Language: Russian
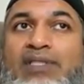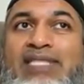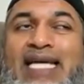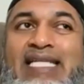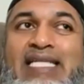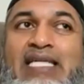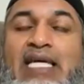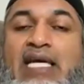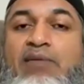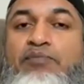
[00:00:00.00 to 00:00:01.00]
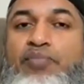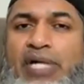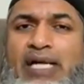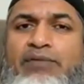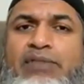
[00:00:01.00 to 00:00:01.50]
ними
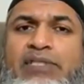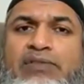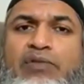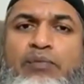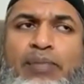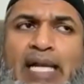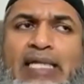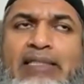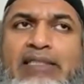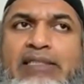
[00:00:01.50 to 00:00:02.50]
рядом были люди